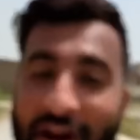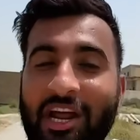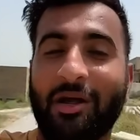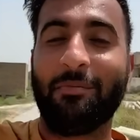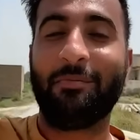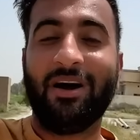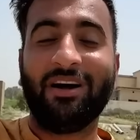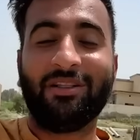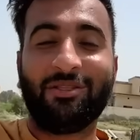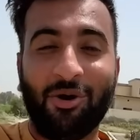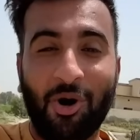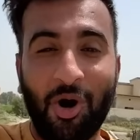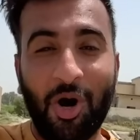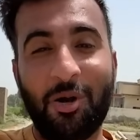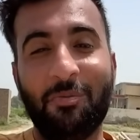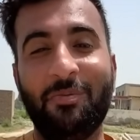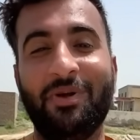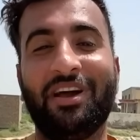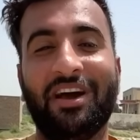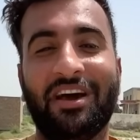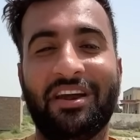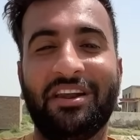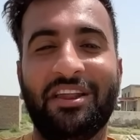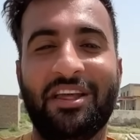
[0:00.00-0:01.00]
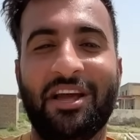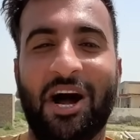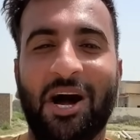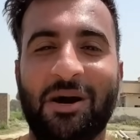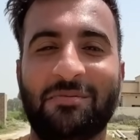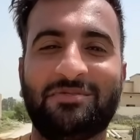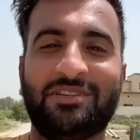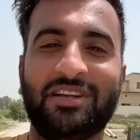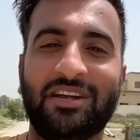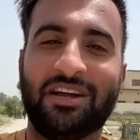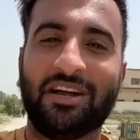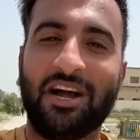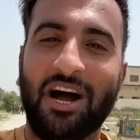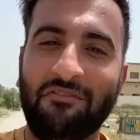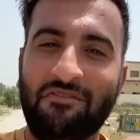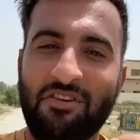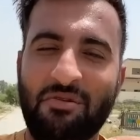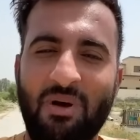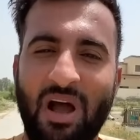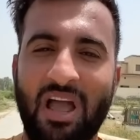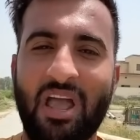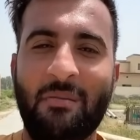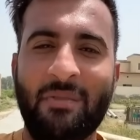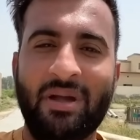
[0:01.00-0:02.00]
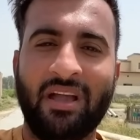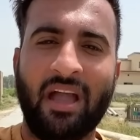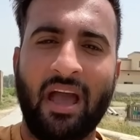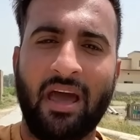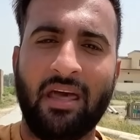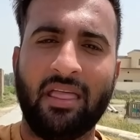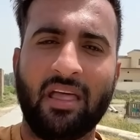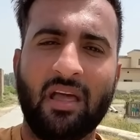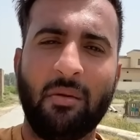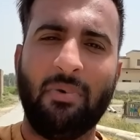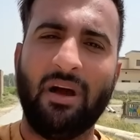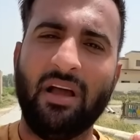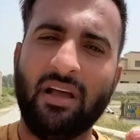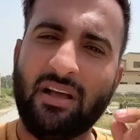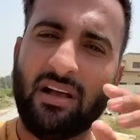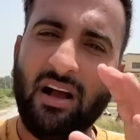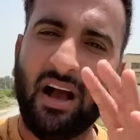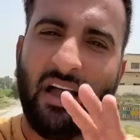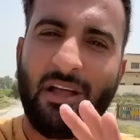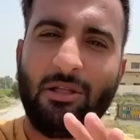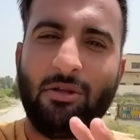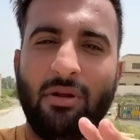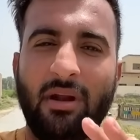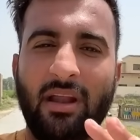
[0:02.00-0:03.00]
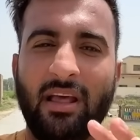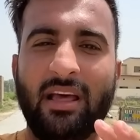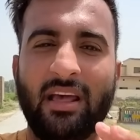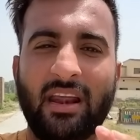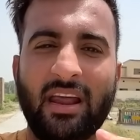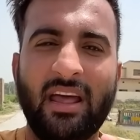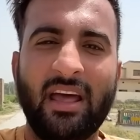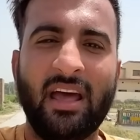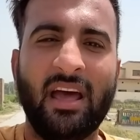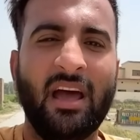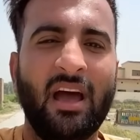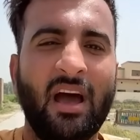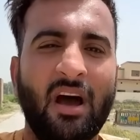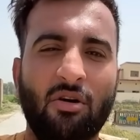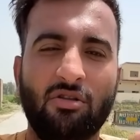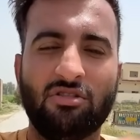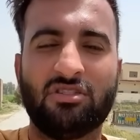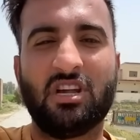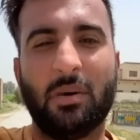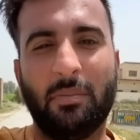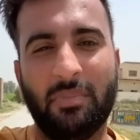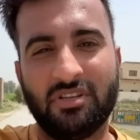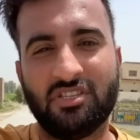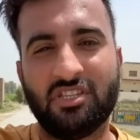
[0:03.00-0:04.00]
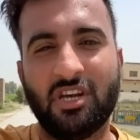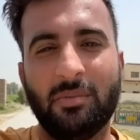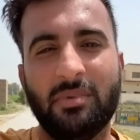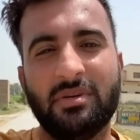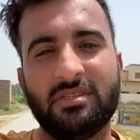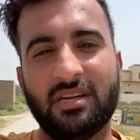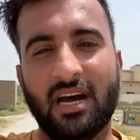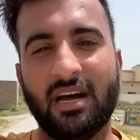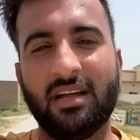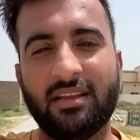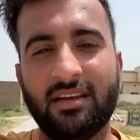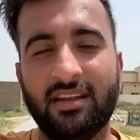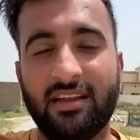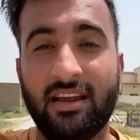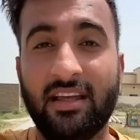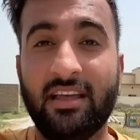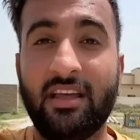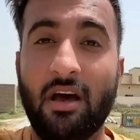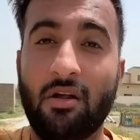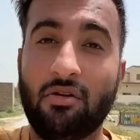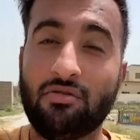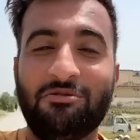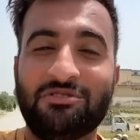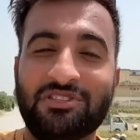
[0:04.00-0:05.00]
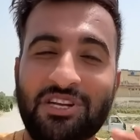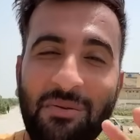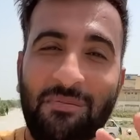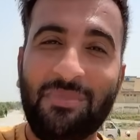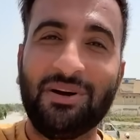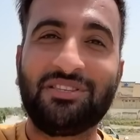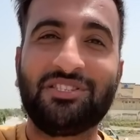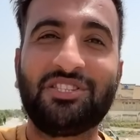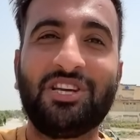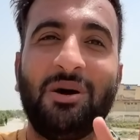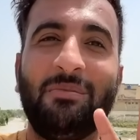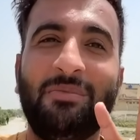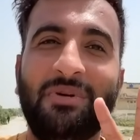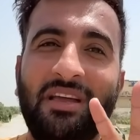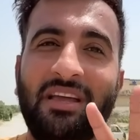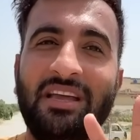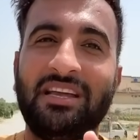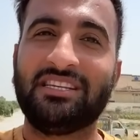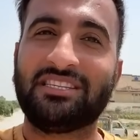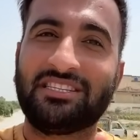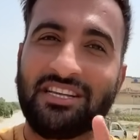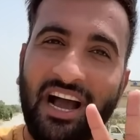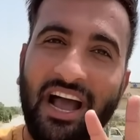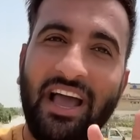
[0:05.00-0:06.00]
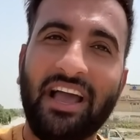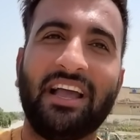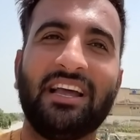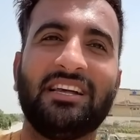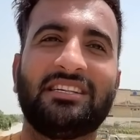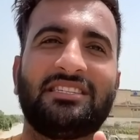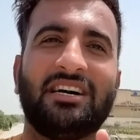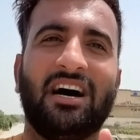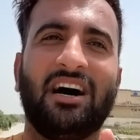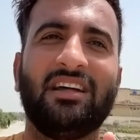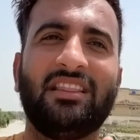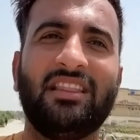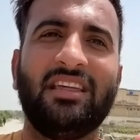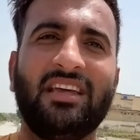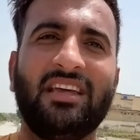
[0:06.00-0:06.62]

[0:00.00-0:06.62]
एक बात और भी करनी है आपसे काफ़ी भाई हमें कह रहे थे कि भाई गाय तो ले रहे हैं उसका बच्चा भी साथ ले लेंगे और उसका बच्चा भी इस गाय के साथ